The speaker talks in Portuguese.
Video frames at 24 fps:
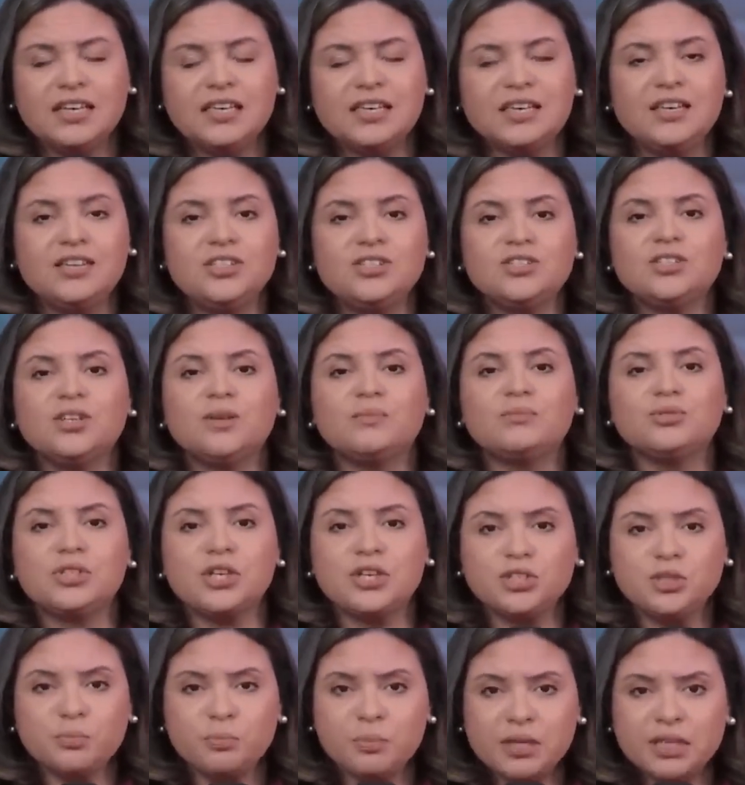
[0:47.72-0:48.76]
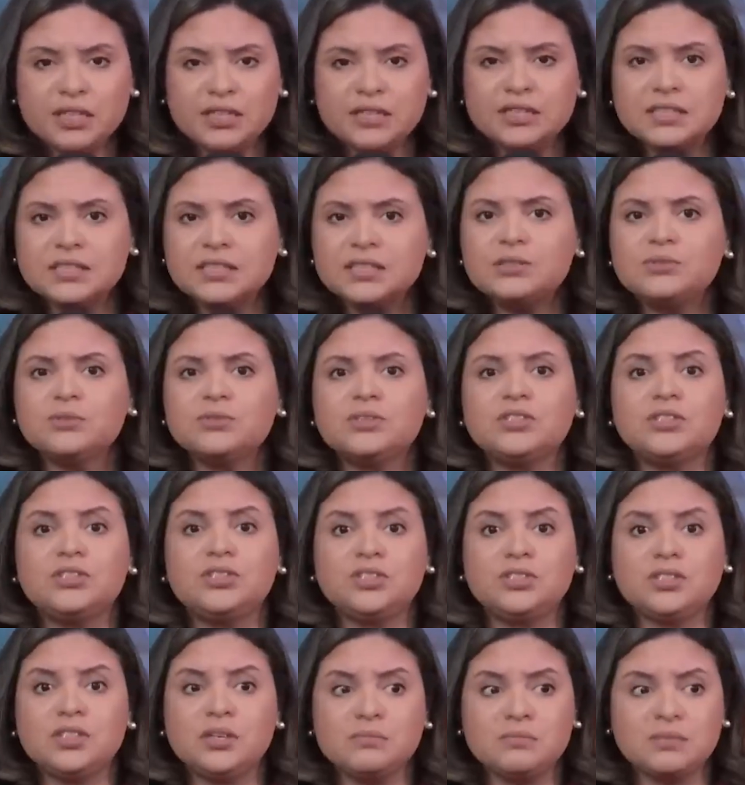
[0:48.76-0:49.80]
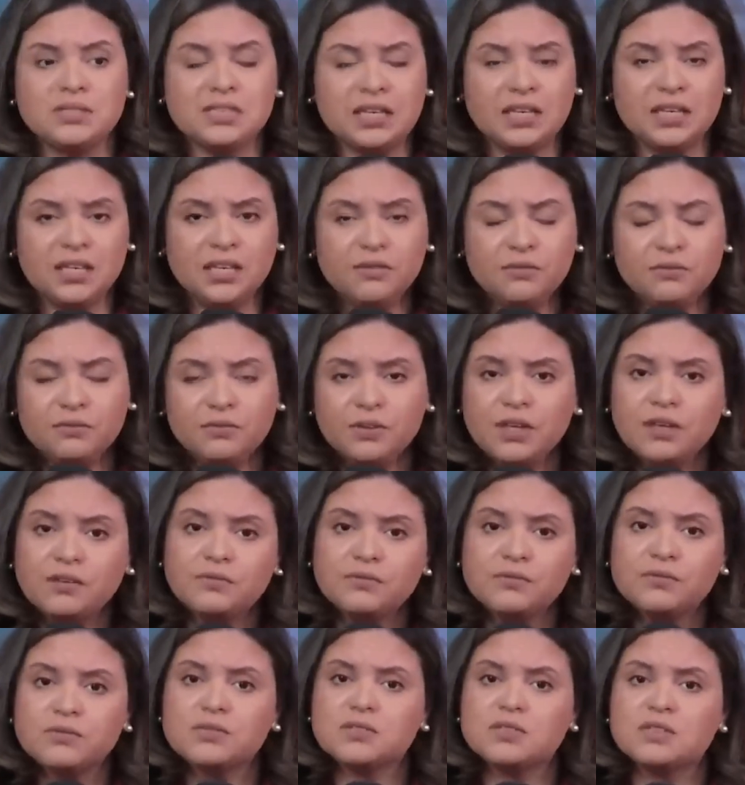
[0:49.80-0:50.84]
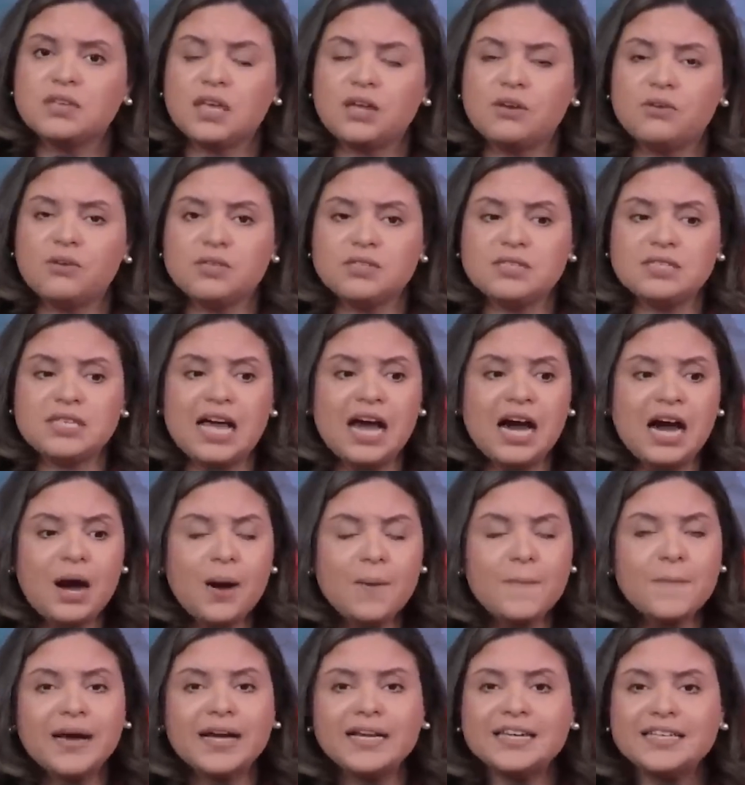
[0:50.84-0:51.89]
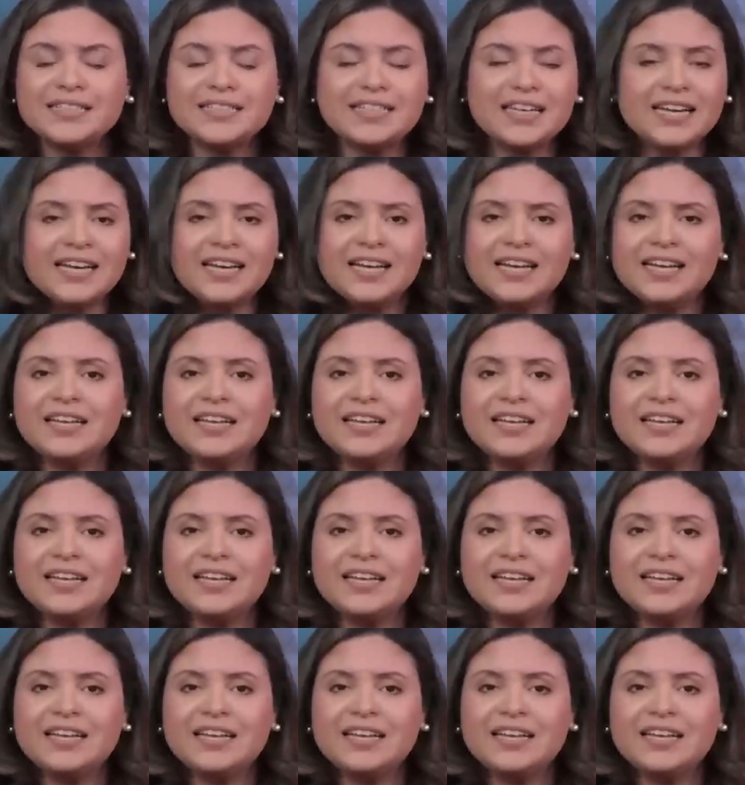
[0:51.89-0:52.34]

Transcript: que estamos respirando, que estamos aqui vivos, que a nossa alma ainda